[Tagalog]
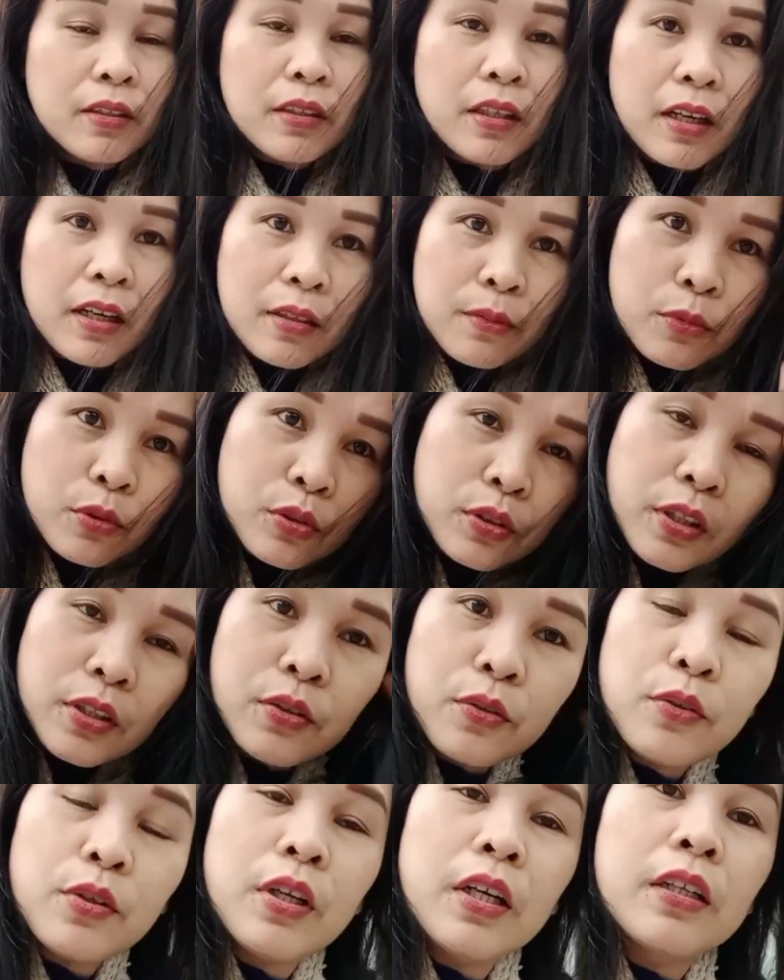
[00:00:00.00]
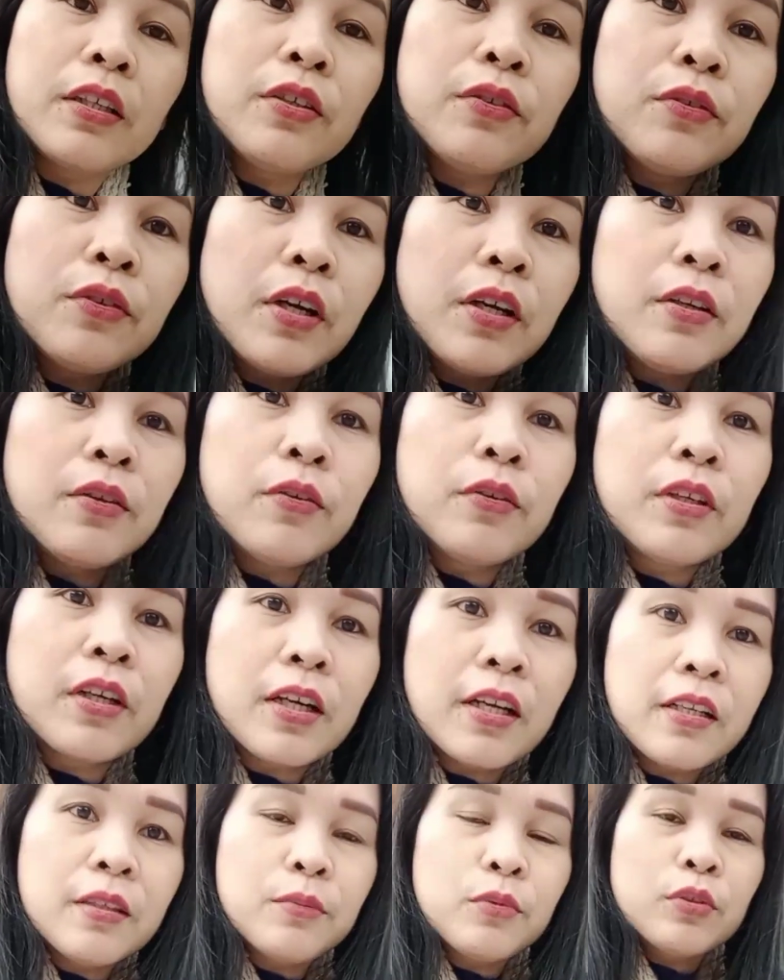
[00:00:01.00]
Nakalimutan ko lang yung ano,
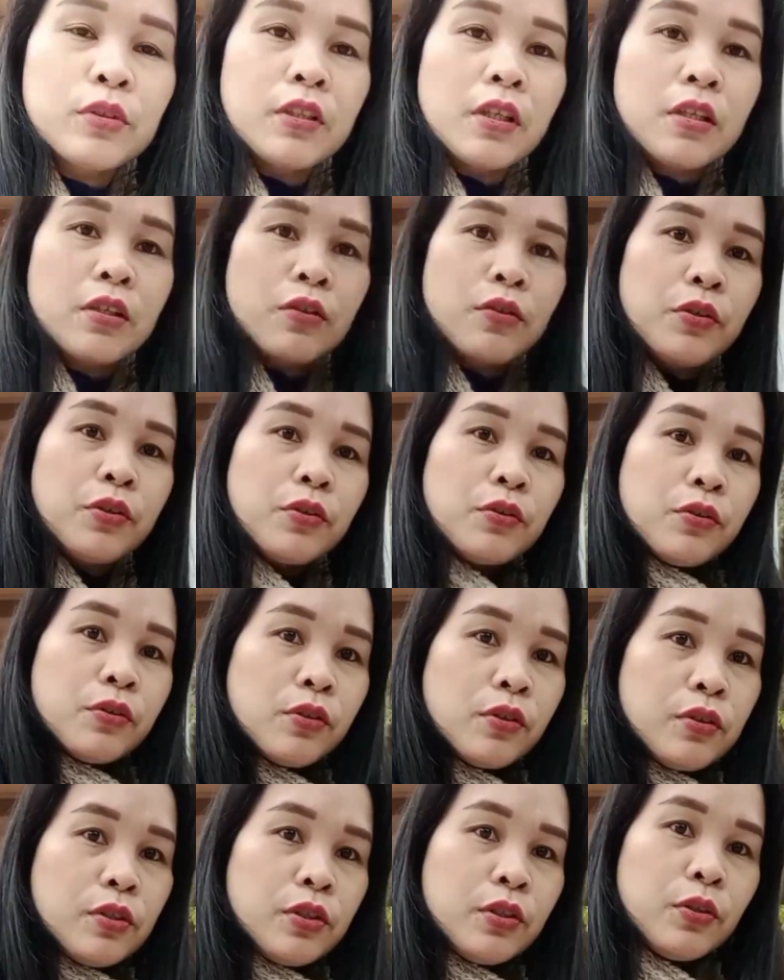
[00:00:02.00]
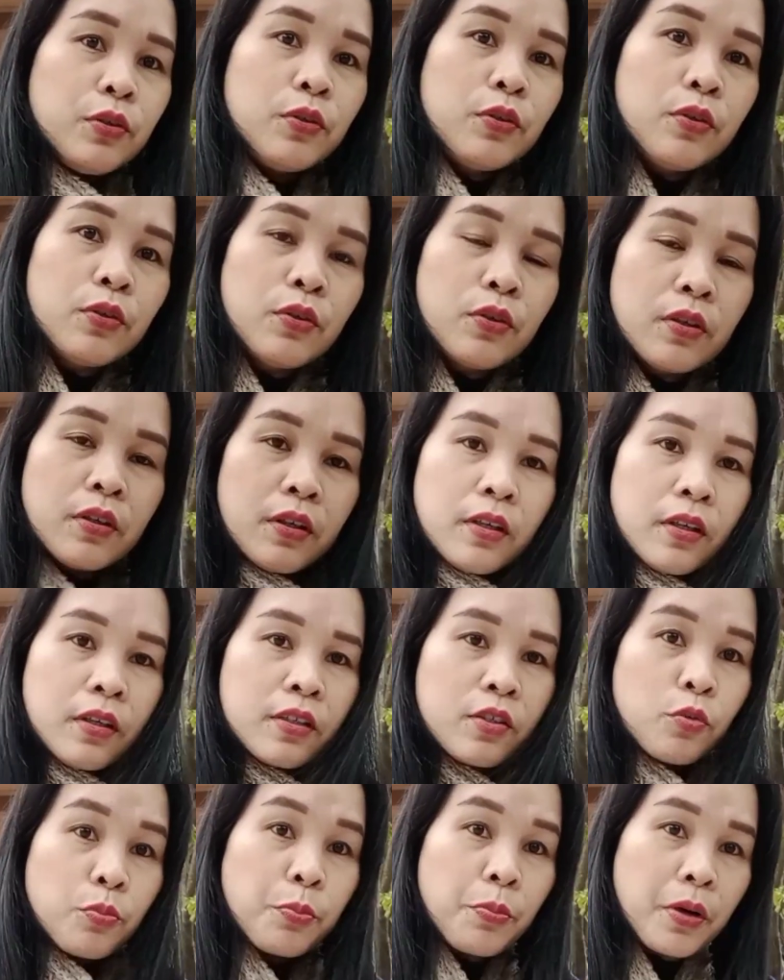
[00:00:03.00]
nakalimutan ko yung, yung
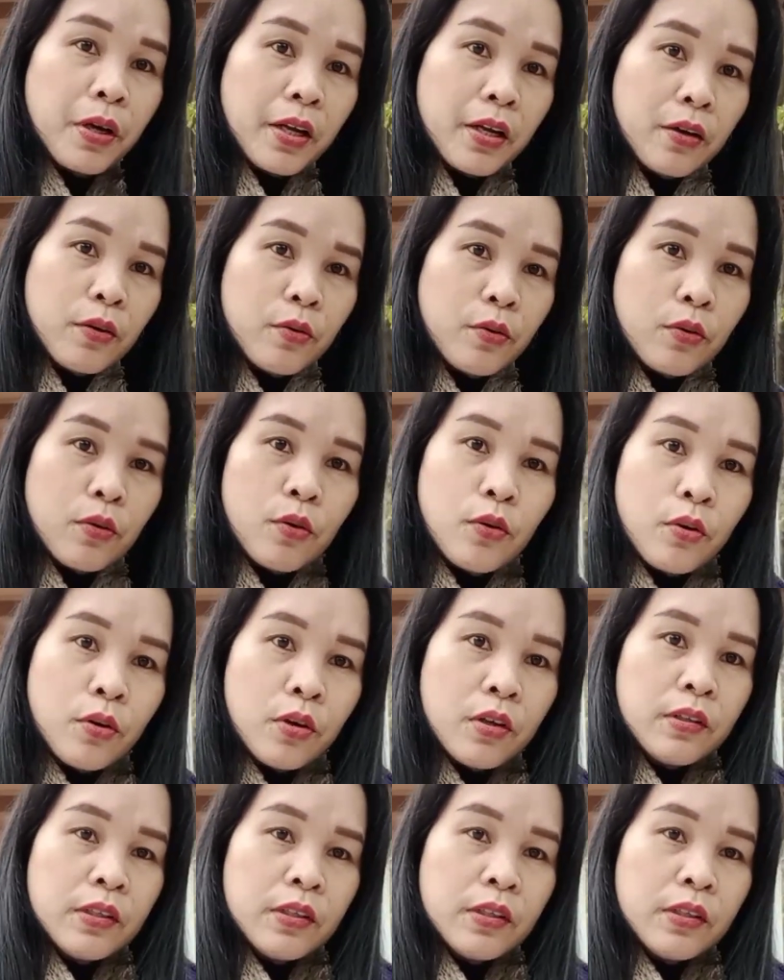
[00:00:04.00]
sombrero ko.